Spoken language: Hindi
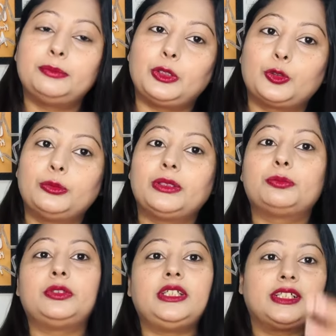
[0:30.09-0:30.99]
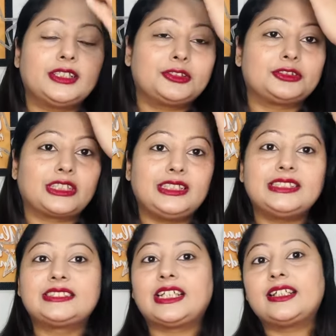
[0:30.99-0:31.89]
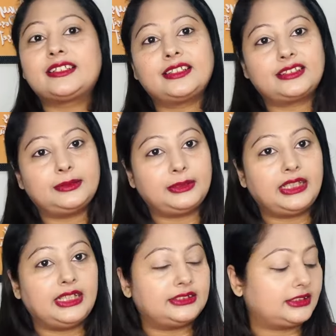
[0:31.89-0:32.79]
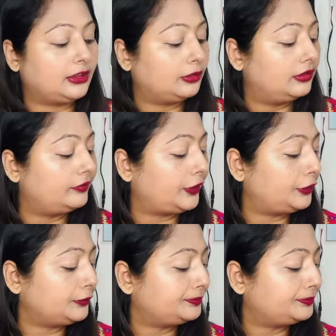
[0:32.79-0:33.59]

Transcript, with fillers: बिल्कुल मत भूलिएगा तो चलिए स्टार्ट करते हैं हमारा आज का होल वीडियो